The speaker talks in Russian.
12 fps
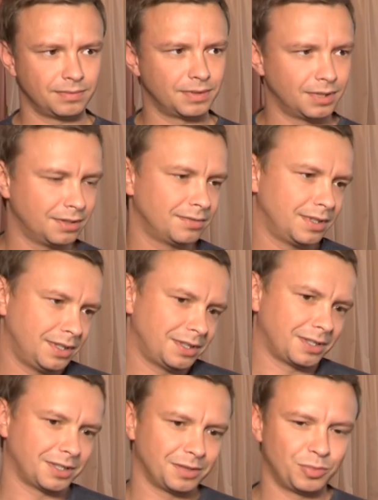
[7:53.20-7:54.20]
Главное
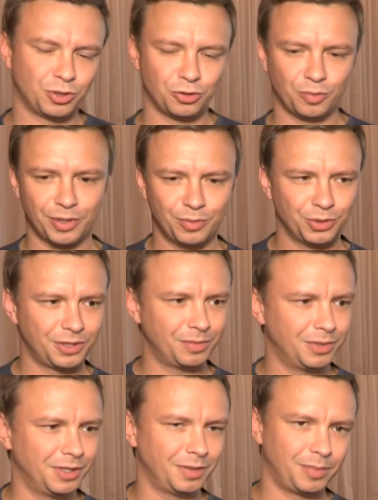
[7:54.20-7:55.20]
это как бы, чтобы работа
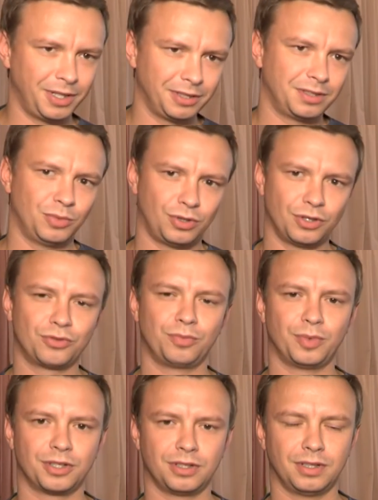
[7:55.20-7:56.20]
была. Поэтому хочу
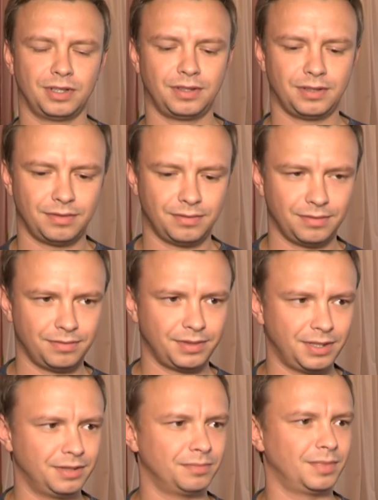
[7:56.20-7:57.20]
пожелать
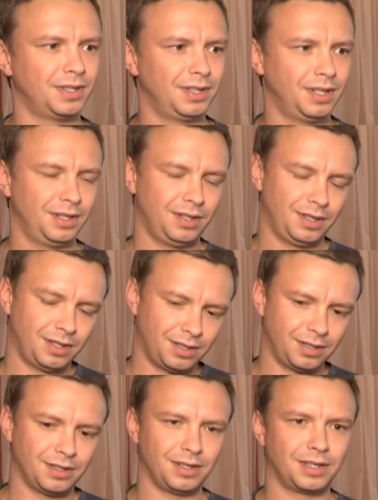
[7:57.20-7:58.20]
всем
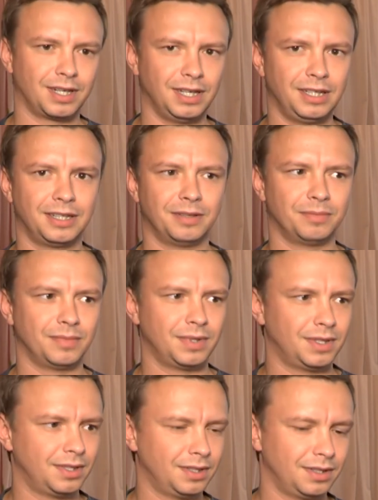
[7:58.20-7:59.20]
э, коллегам
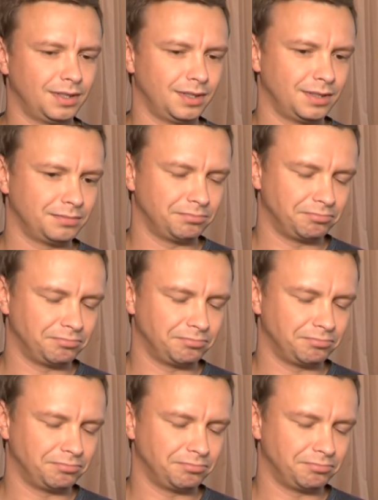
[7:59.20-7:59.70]
э,